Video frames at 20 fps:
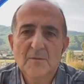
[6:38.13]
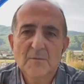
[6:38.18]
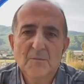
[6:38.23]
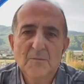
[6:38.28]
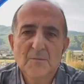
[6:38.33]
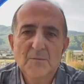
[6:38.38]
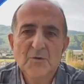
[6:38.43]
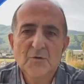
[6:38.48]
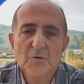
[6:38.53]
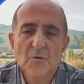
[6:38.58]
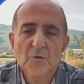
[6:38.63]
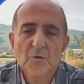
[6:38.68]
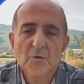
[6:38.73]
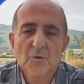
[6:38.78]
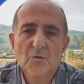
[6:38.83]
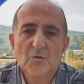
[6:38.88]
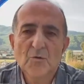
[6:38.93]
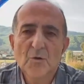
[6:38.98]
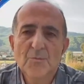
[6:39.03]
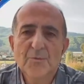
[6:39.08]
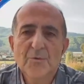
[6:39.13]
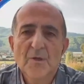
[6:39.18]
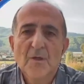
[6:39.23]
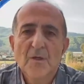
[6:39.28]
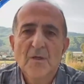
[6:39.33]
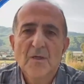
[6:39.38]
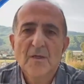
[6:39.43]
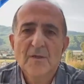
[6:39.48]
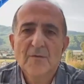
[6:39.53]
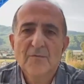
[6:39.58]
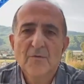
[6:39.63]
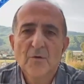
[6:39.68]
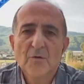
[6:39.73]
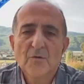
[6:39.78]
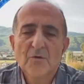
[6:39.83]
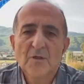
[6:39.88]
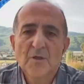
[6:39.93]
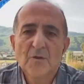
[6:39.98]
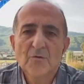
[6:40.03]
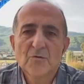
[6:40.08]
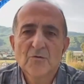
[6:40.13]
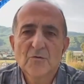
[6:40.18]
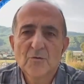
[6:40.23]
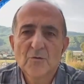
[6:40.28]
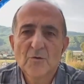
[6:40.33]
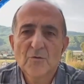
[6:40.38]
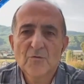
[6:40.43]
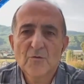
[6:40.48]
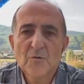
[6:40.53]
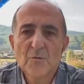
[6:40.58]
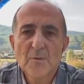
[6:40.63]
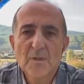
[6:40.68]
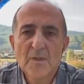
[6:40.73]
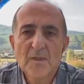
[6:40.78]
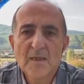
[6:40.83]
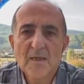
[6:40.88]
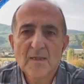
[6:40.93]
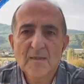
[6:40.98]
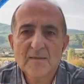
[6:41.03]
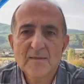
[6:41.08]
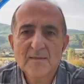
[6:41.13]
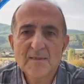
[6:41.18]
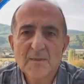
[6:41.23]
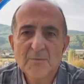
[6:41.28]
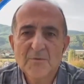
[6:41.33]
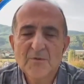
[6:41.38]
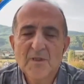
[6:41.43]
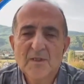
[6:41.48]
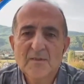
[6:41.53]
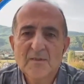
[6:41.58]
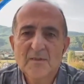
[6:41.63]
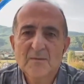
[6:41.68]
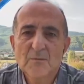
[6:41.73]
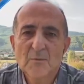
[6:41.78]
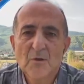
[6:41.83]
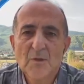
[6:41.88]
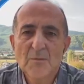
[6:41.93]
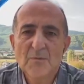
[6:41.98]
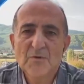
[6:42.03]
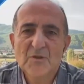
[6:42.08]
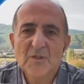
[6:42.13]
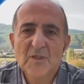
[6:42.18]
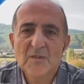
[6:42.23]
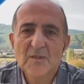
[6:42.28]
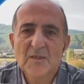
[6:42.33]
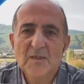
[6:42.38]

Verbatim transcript: birçok kulüp Fortuna Düsseldorf kulübüne ya nasıl yapacaksınız böyle bir şey